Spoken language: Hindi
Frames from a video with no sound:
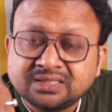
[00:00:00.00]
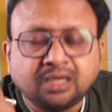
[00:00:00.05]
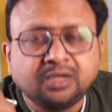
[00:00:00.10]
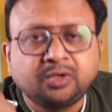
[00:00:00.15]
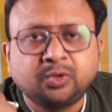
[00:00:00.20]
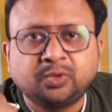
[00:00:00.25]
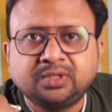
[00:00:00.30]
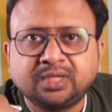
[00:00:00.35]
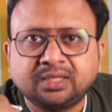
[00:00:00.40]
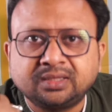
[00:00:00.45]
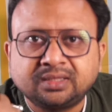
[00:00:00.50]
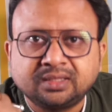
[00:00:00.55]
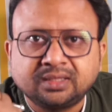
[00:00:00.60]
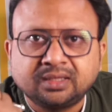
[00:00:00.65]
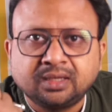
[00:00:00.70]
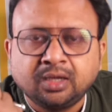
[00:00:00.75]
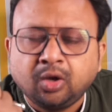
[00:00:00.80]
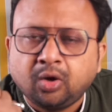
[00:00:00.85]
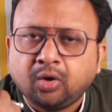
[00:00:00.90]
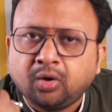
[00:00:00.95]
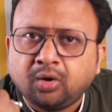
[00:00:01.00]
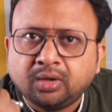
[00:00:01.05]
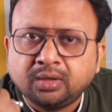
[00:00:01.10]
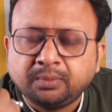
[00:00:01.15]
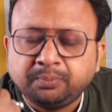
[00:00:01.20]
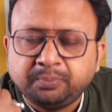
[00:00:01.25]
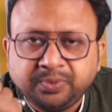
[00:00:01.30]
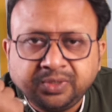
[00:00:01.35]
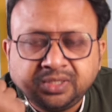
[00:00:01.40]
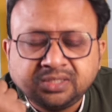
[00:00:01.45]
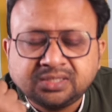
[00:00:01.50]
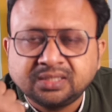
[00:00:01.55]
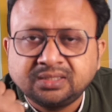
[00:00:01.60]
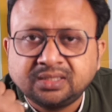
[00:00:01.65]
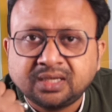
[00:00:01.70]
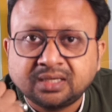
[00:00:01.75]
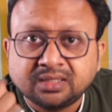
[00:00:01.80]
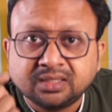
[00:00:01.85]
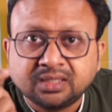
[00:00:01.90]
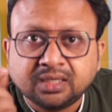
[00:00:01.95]
स्टार्ट हो जाते हैं और बीस
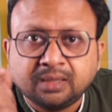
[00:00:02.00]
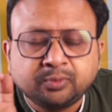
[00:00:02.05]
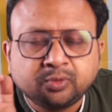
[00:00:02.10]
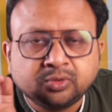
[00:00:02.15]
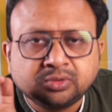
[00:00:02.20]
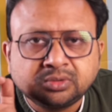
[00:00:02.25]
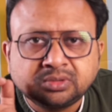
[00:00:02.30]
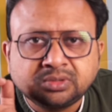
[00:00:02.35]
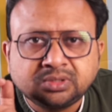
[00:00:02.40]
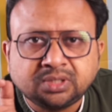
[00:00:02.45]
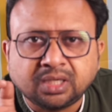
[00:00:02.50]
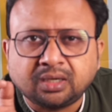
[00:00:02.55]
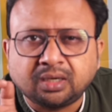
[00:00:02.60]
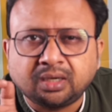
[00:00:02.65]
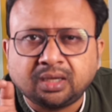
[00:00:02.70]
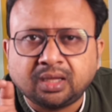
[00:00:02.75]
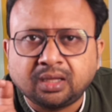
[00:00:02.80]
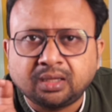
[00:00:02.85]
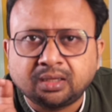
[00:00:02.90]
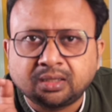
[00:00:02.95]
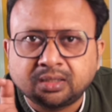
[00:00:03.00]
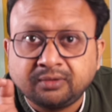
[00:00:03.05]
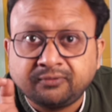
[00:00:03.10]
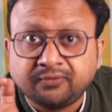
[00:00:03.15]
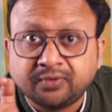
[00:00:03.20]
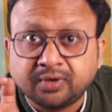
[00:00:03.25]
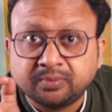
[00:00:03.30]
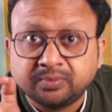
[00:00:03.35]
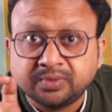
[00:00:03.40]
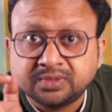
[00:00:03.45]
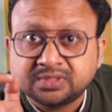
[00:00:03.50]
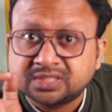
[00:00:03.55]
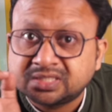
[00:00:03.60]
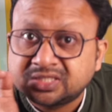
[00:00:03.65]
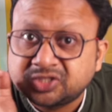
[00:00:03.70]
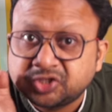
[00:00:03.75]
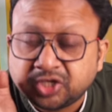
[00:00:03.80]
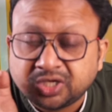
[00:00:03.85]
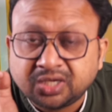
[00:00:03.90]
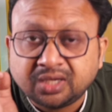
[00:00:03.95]
हजार तक आपको तगड़ा
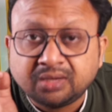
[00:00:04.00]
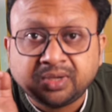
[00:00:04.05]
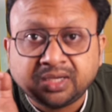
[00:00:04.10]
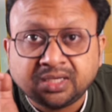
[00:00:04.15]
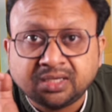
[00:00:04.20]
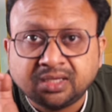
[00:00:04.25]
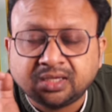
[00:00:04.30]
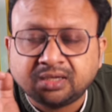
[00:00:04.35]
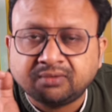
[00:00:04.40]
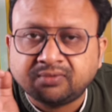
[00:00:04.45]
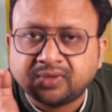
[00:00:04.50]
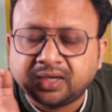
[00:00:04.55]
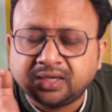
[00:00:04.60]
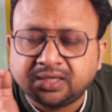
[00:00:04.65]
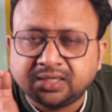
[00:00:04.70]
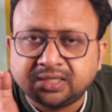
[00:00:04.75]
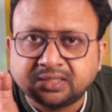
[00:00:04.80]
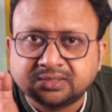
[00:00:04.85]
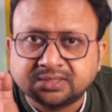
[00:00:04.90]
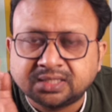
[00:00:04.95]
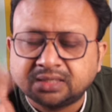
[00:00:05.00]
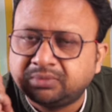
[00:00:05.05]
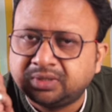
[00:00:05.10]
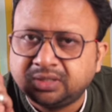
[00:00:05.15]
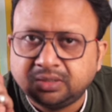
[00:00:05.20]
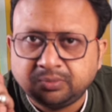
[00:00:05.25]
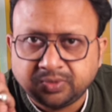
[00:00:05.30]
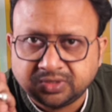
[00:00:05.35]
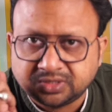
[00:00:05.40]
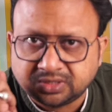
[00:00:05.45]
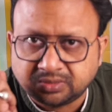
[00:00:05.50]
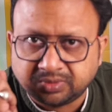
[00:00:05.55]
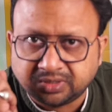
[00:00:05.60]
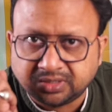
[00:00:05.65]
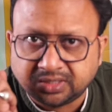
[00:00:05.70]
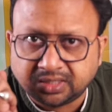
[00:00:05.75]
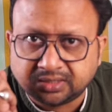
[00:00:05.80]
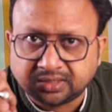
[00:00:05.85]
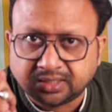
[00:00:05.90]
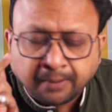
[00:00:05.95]
रिफर्बिश छह महीने की वारंटी के साथ मिली पीसी
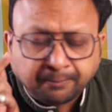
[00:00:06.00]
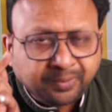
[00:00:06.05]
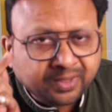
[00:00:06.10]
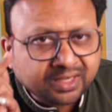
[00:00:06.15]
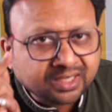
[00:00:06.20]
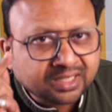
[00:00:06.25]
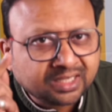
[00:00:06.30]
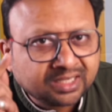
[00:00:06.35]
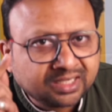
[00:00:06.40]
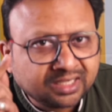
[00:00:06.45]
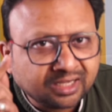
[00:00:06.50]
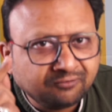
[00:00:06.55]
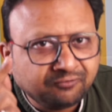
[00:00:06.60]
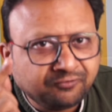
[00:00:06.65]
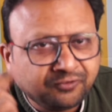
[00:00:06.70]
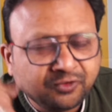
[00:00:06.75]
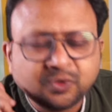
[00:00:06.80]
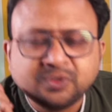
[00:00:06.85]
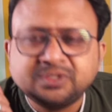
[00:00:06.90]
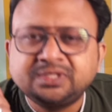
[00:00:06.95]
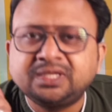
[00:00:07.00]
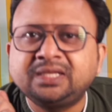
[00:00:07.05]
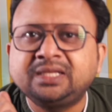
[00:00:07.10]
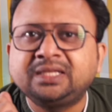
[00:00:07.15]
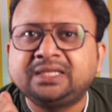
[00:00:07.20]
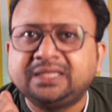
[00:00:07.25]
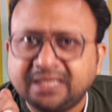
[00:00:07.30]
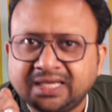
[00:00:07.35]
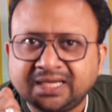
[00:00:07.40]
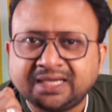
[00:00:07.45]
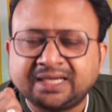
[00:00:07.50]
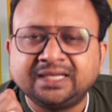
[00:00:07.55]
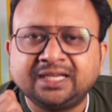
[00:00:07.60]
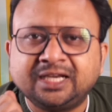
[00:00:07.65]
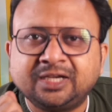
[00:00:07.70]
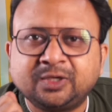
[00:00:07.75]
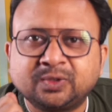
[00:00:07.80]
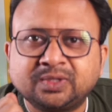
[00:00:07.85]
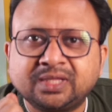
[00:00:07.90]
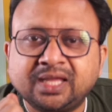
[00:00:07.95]
मिल जाता है पर कंफ्यूजन ये
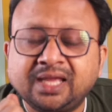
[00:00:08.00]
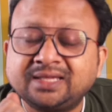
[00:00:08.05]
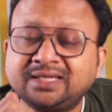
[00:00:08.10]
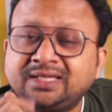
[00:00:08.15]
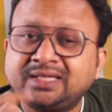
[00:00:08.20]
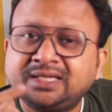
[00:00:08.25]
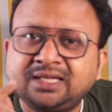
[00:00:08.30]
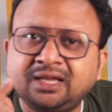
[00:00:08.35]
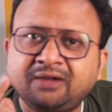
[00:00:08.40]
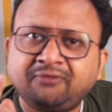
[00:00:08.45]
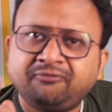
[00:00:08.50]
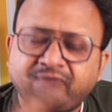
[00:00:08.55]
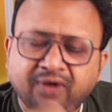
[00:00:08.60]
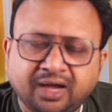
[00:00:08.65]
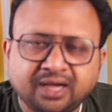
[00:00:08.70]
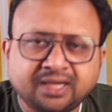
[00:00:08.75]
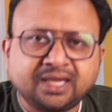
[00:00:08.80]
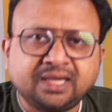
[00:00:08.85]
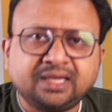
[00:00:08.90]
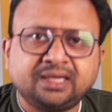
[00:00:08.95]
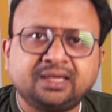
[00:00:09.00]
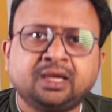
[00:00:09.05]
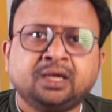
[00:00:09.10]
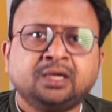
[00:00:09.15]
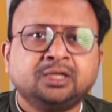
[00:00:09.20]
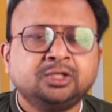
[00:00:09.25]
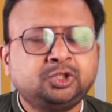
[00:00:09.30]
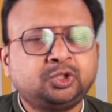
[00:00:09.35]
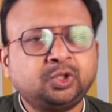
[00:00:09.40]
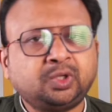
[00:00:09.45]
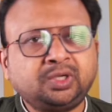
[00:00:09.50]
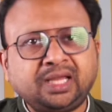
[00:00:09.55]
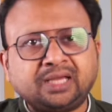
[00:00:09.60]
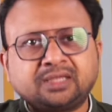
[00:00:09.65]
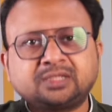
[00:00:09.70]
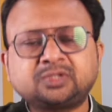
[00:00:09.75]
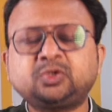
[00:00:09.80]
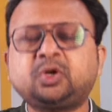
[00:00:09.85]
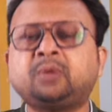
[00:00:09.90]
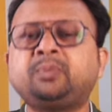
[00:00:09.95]
क्रिएट होता है कि क्या वाकई जो
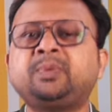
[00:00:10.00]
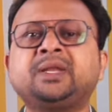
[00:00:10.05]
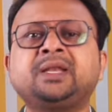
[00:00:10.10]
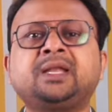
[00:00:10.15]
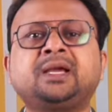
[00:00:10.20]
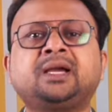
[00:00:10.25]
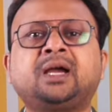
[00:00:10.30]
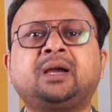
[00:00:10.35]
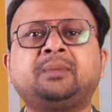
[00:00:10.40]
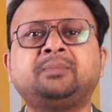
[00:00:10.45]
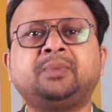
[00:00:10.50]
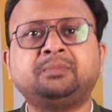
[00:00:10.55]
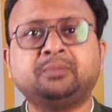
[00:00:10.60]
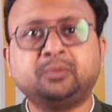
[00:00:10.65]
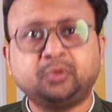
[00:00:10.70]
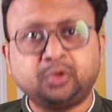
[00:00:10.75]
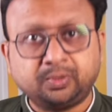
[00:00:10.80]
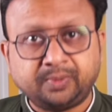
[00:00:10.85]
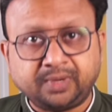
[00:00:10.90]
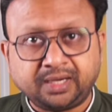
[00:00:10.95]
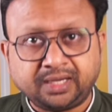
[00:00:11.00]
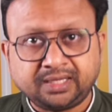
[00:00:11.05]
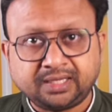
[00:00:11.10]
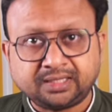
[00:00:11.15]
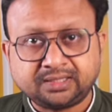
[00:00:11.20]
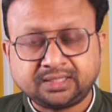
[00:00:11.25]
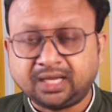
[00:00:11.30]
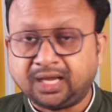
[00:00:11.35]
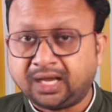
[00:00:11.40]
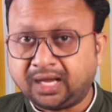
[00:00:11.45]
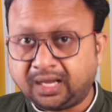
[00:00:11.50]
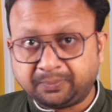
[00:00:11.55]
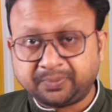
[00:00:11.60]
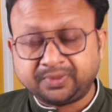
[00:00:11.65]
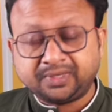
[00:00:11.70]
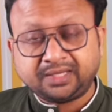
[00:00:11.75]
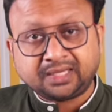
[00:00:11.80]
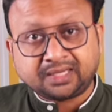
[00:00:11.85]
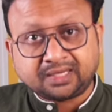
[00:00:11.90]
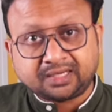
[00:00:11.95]
डेस्कटॉप लेने का हमने मूड बनाया था
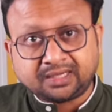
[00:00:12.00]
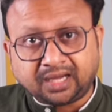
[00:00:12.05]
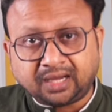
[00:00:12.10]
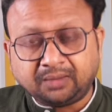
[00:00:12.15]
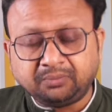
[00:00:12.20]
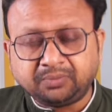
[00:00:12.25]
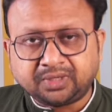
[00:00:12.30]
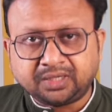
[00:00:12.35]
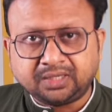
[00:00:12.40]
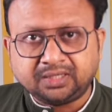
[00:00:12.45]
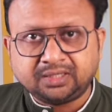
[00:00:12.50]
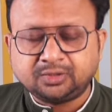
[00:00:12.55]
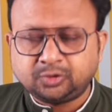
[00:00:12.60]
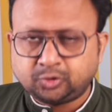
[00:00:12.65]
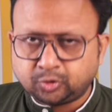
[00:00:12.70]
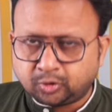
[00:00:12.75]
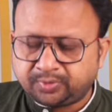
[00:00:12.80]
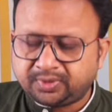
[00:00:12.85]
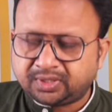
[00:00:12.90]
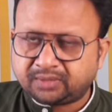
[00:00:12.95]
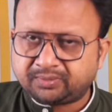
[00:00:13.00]
अपने काम के लिए जो